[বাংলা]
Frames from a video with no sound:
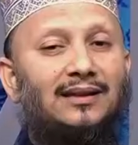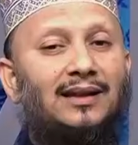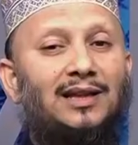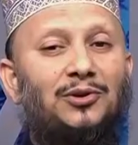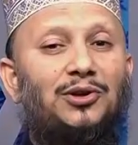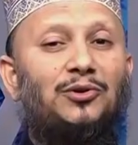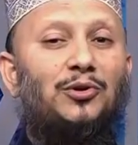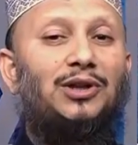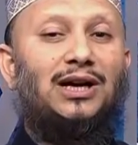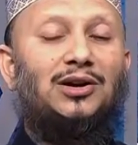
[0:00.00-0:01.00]
তাদের
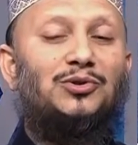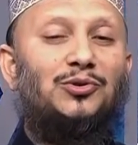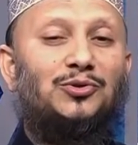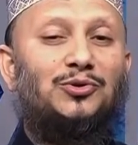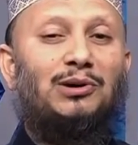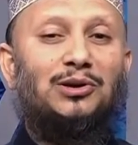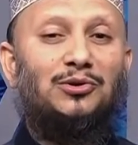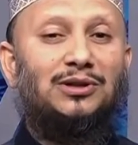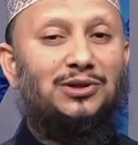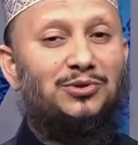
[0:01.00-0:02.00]
অধিকাংশ লোক তোমার
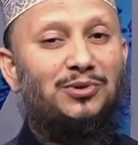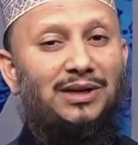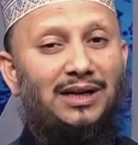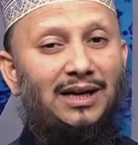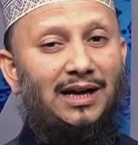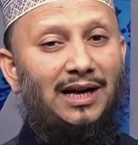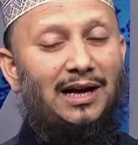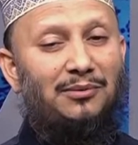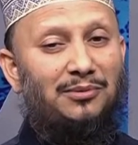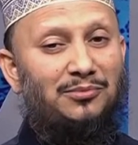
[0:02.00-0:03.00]
কথা শুনে
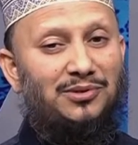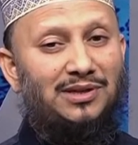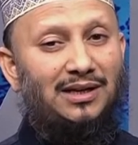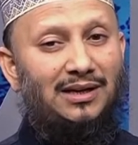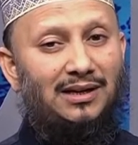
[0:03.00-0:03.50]
এবং বুঝে